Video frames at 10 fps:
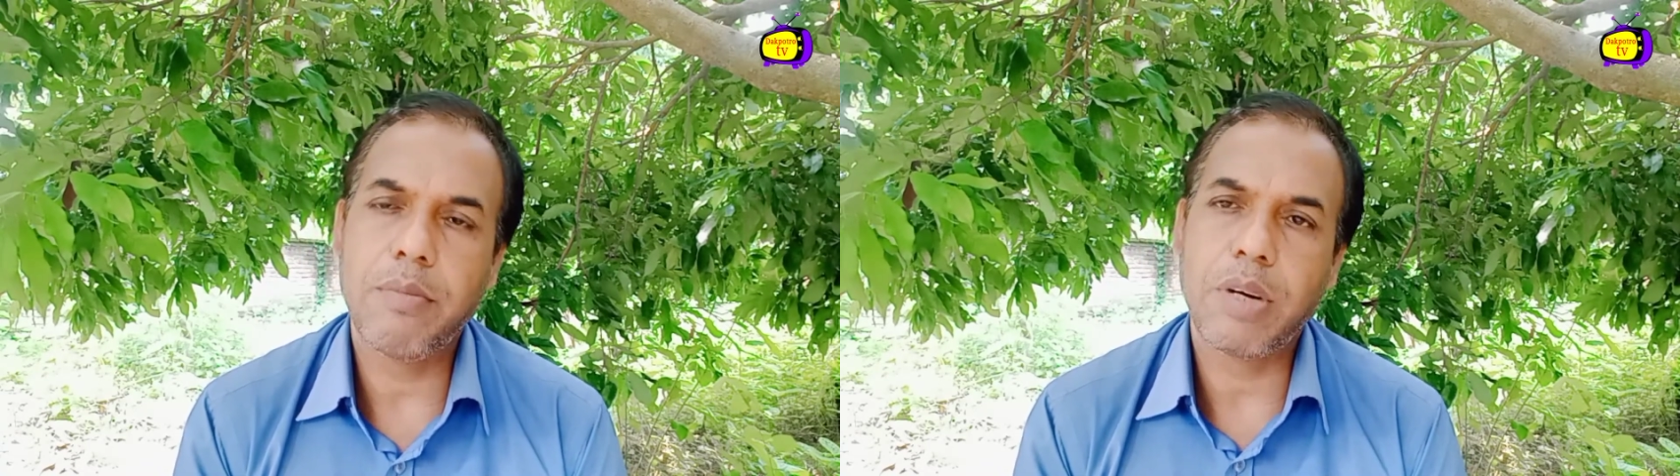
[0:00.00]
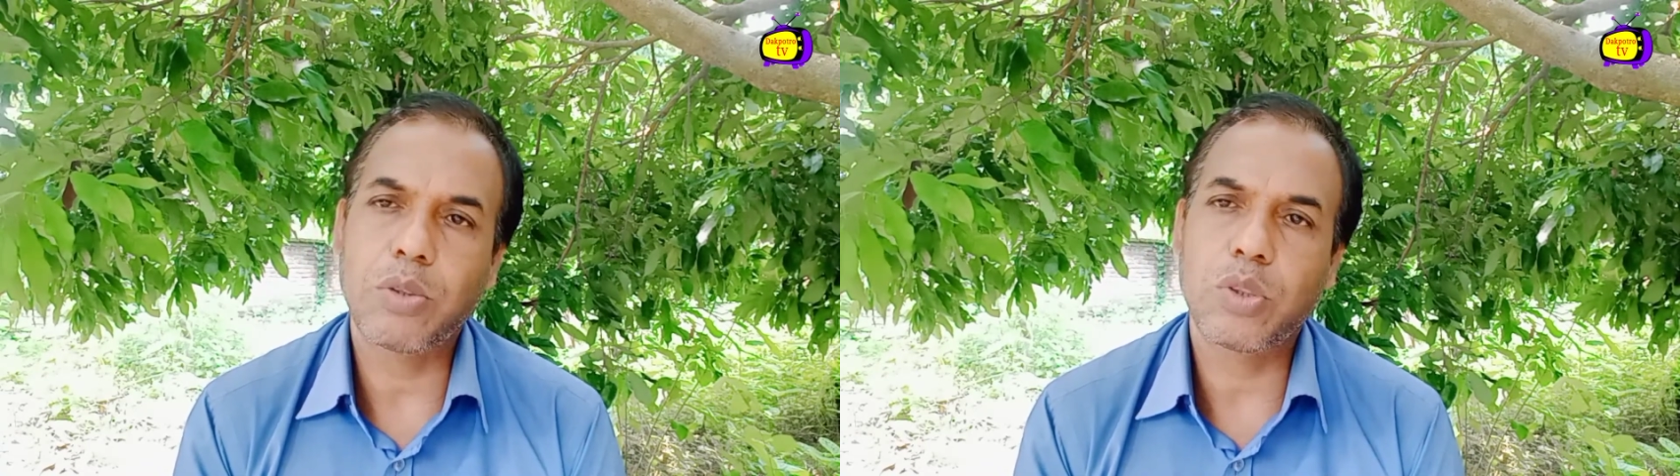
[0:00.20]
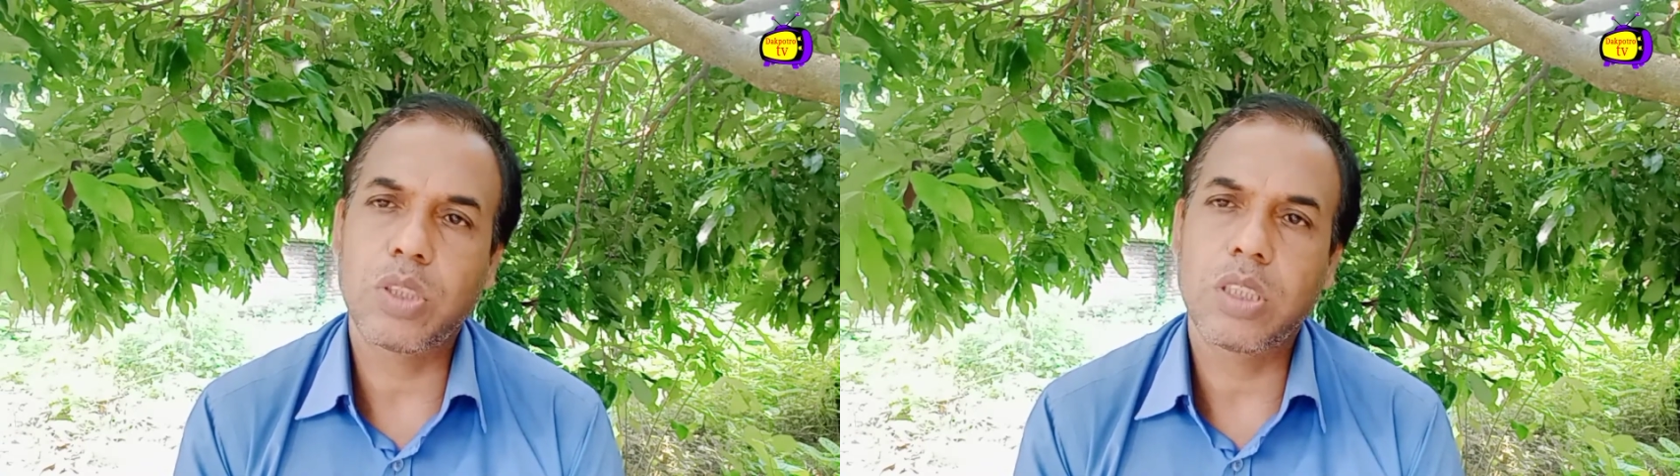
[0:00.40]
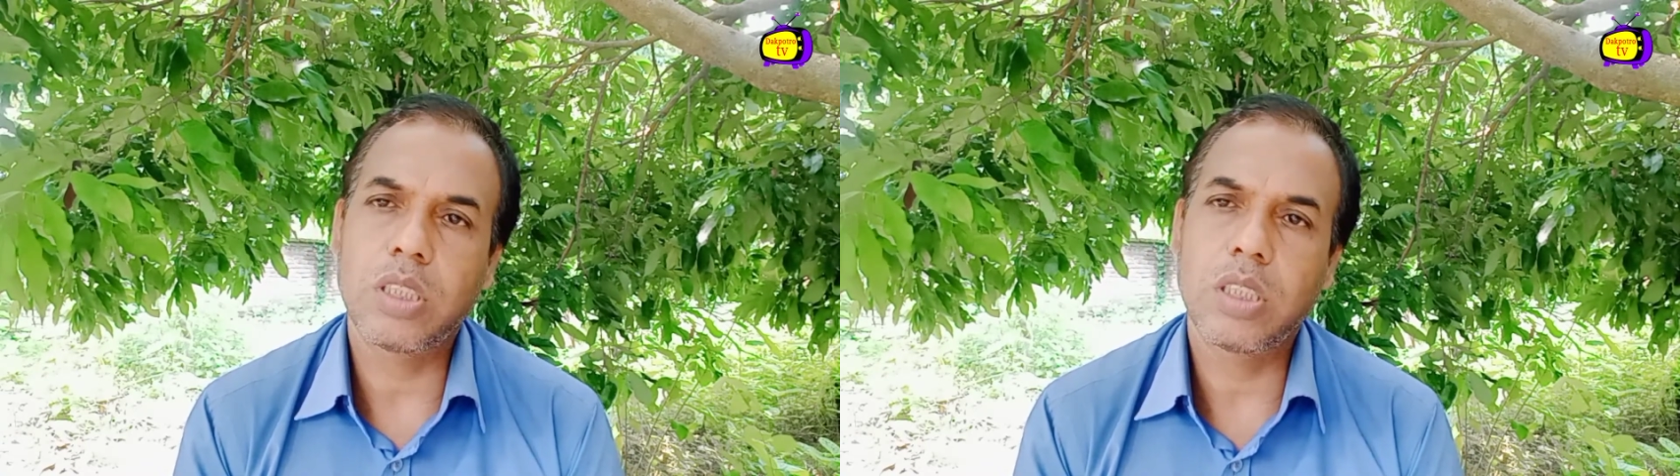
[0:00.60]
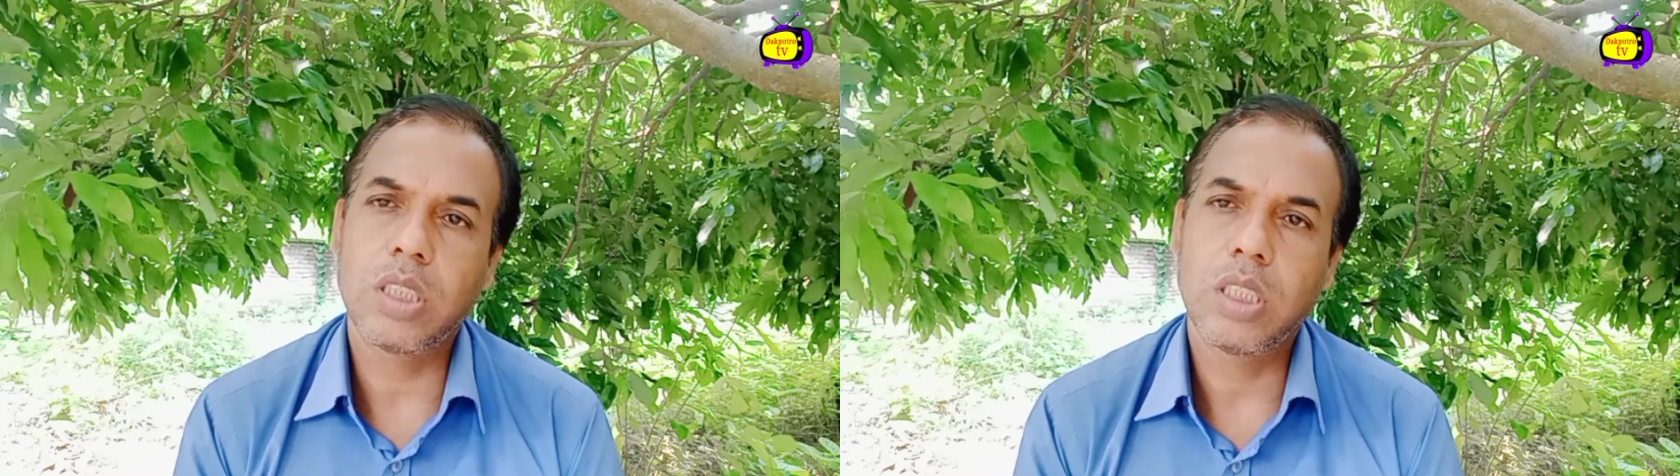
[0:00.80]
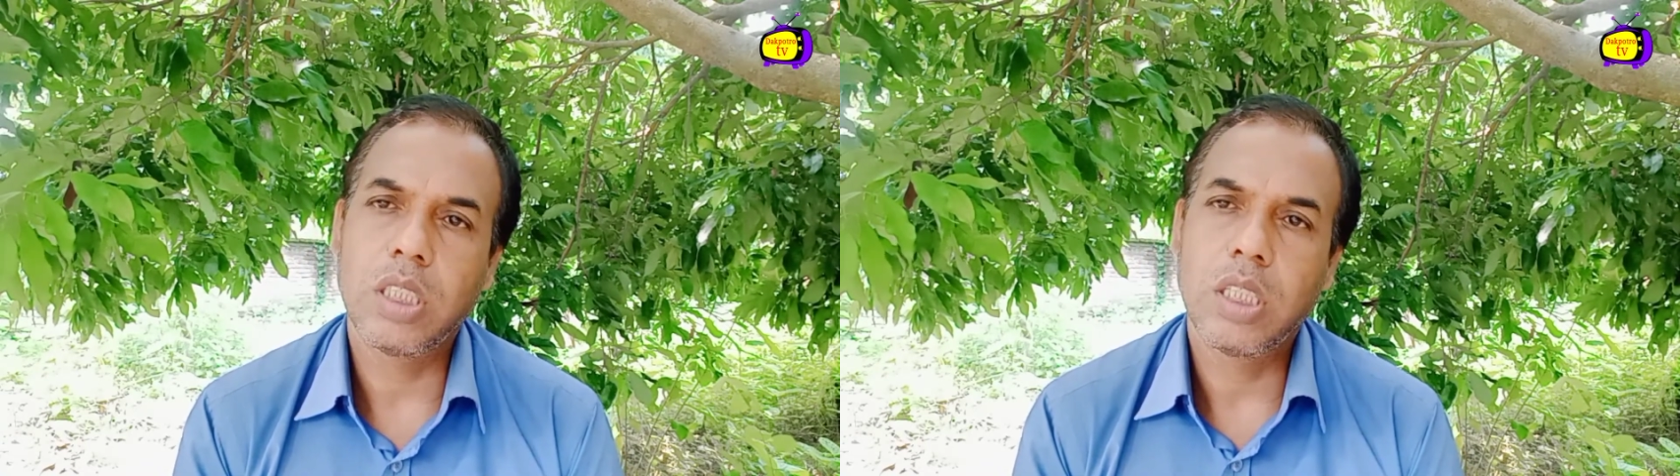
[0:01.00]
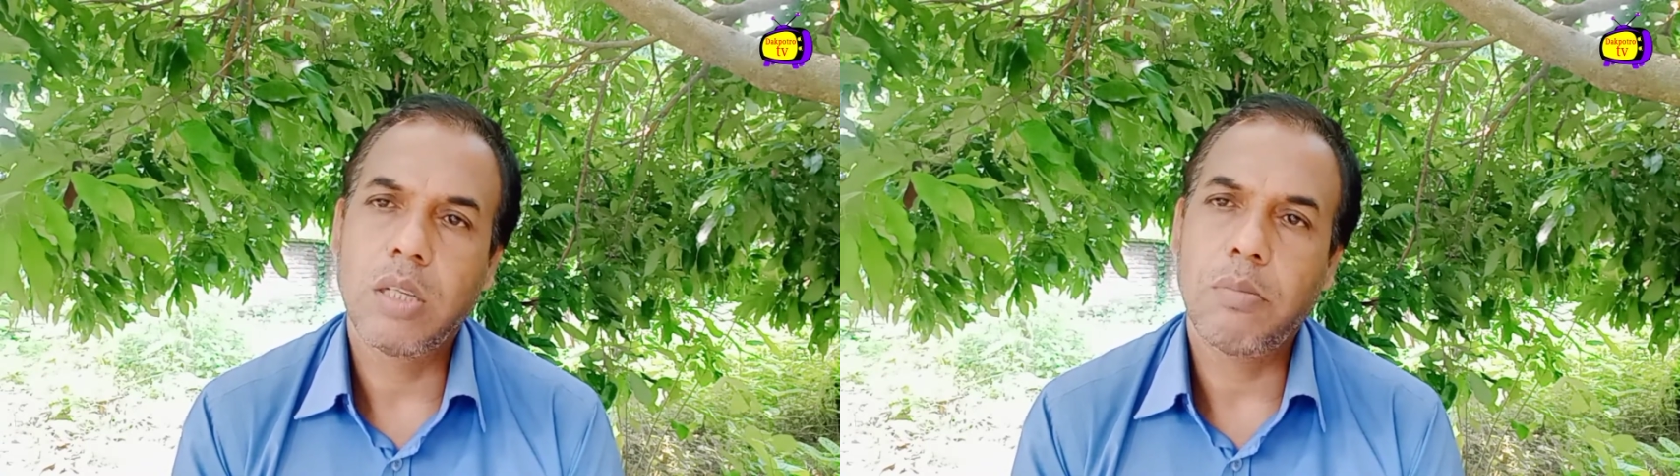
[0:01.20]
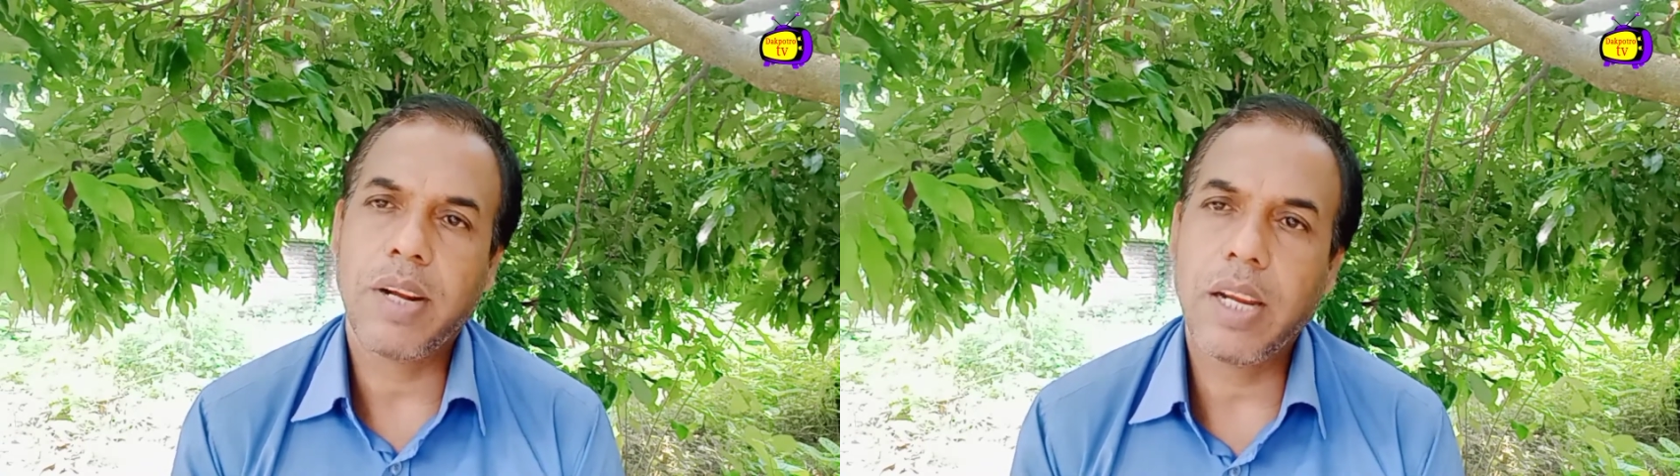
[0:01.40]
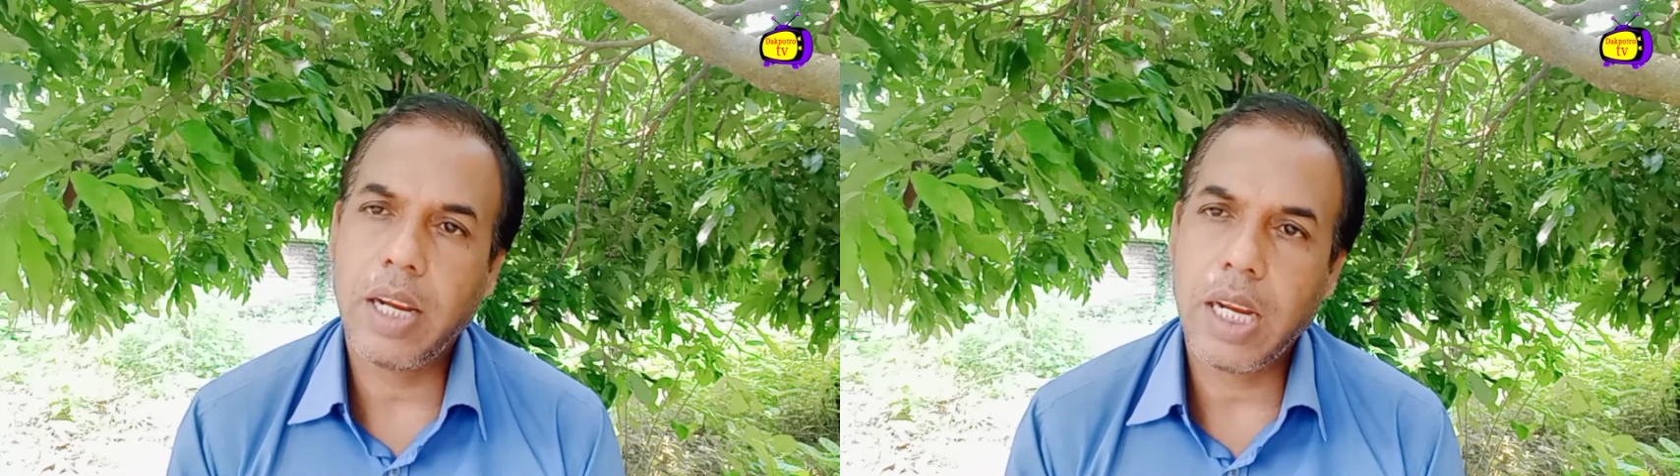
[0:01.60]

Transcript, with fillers: মানুষ মানে